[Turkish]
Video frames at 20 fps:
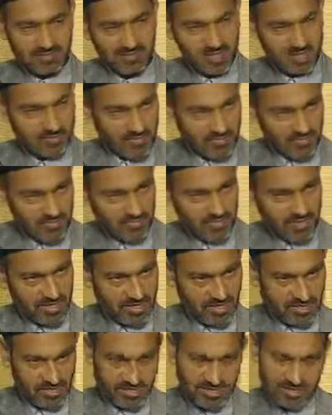Benim evime
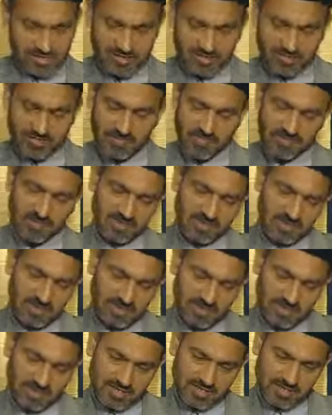getirdi. Evet.
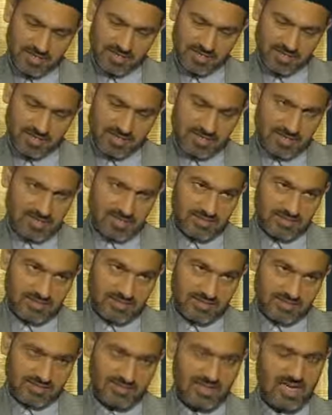Daha büyük bir
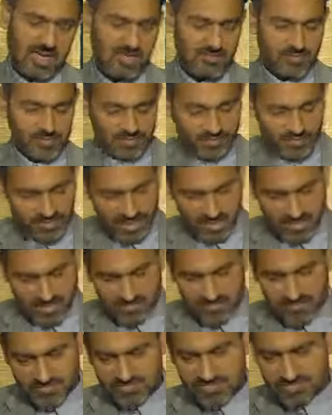alim Daha büyük bir
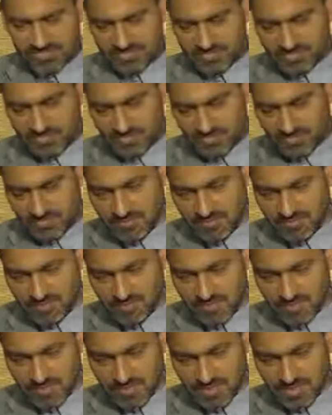alim.
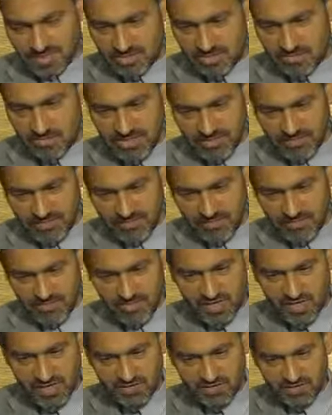Şimdi
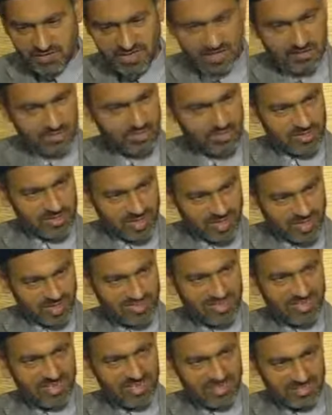teveffikel mesele bu
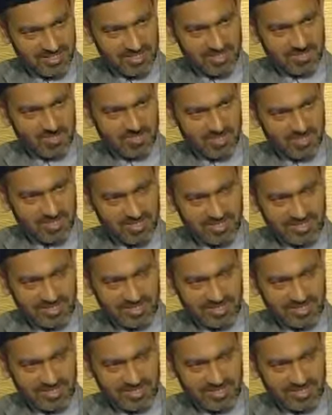hikaye niye anlatıyorum?